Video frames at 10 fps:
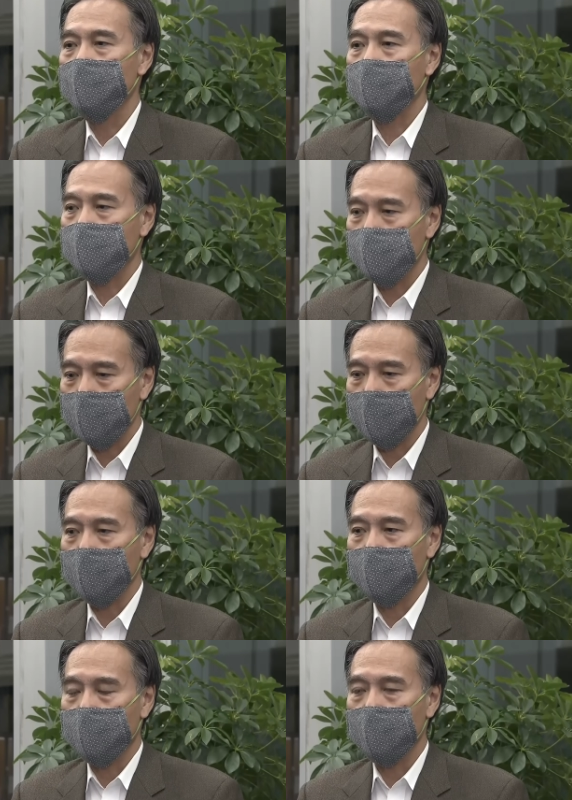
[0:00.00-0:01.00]
まあ、引き続
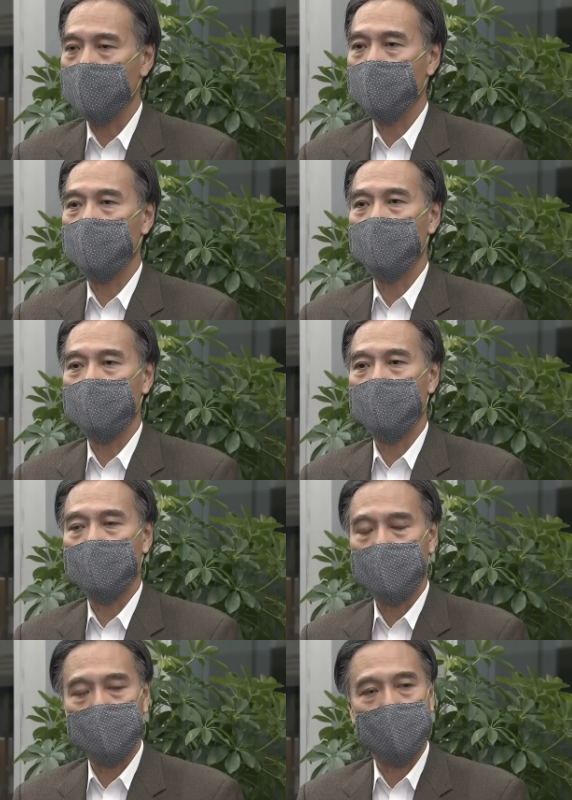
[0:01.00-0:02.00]
きご協力い
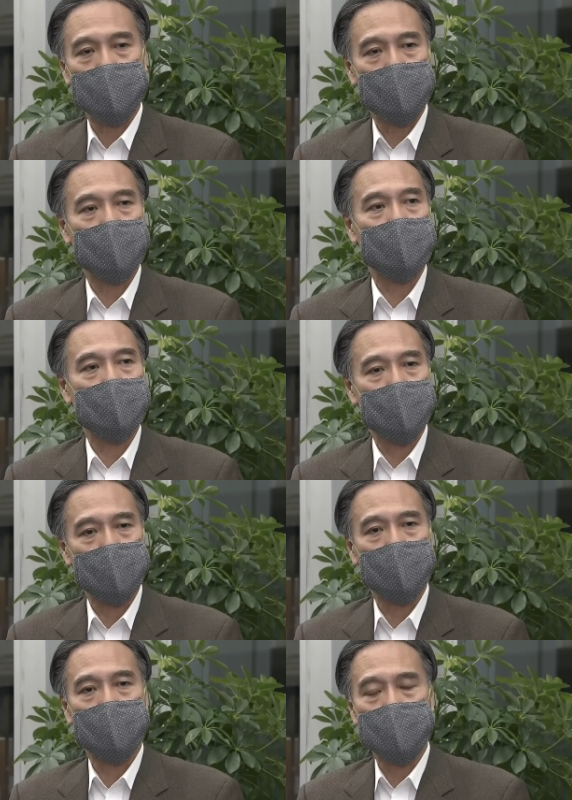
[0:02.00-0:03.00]
ただければ大変ありが
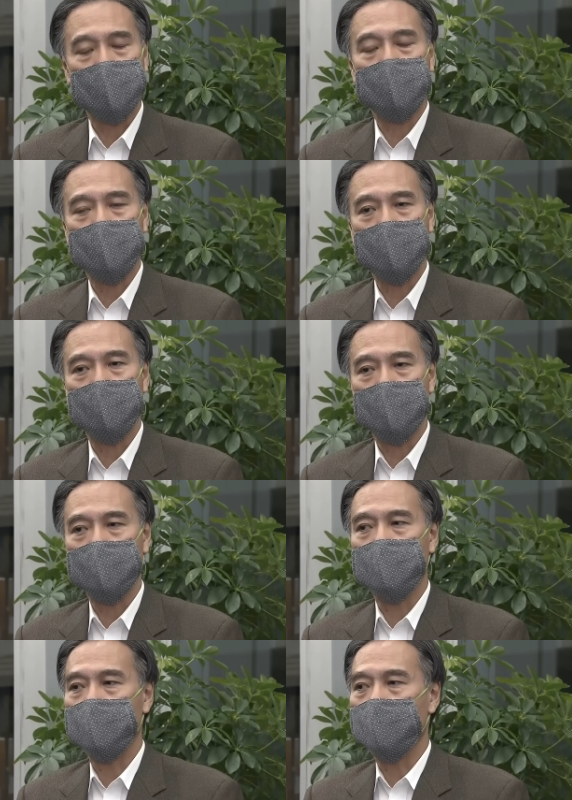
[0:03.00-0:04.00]
たいというふうに
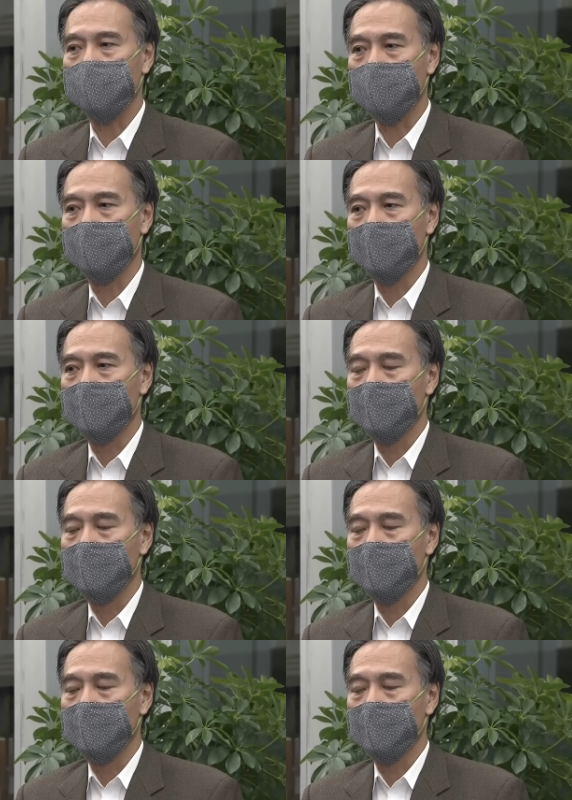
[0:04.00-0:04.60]
思っています。